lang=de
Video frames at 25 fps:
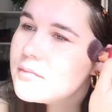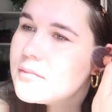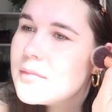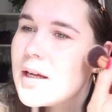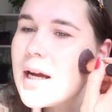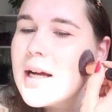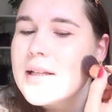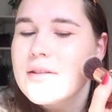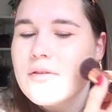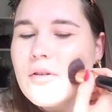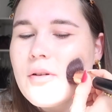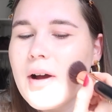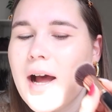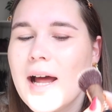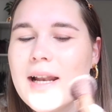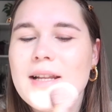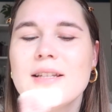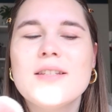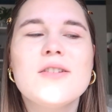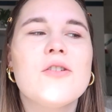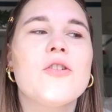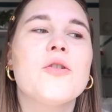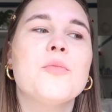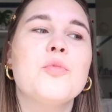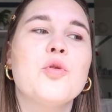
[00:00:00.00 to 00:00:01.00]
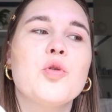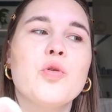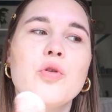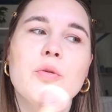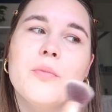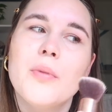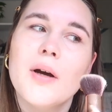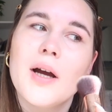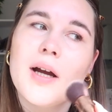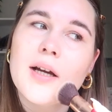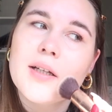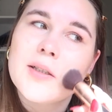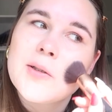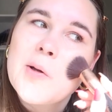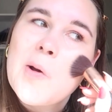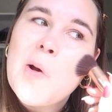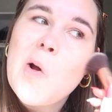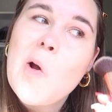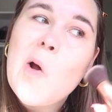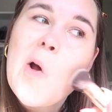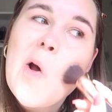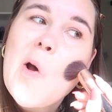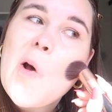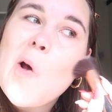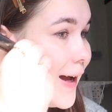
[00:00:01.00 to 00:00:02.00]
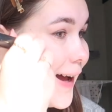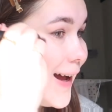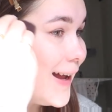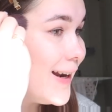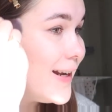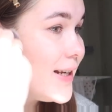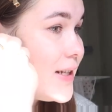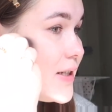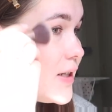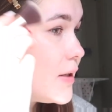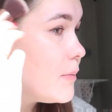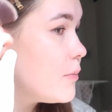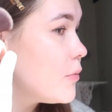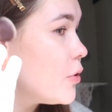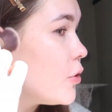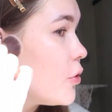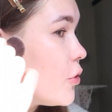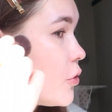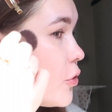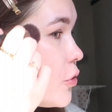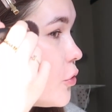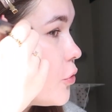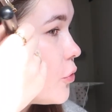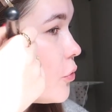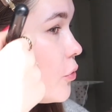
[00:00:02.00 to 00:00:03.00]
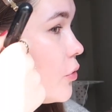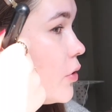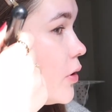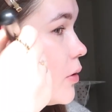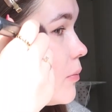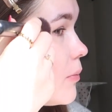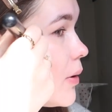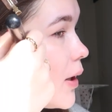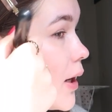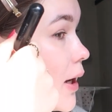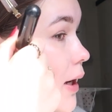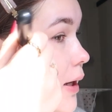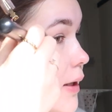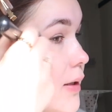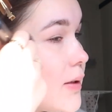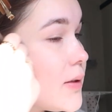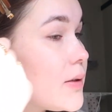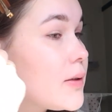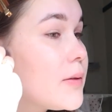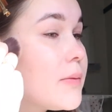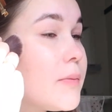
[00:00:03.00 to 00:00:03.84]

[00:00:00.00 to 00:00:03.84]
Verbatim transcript: Also alles noch im grünen Bereich. Alles im grünen Bereich.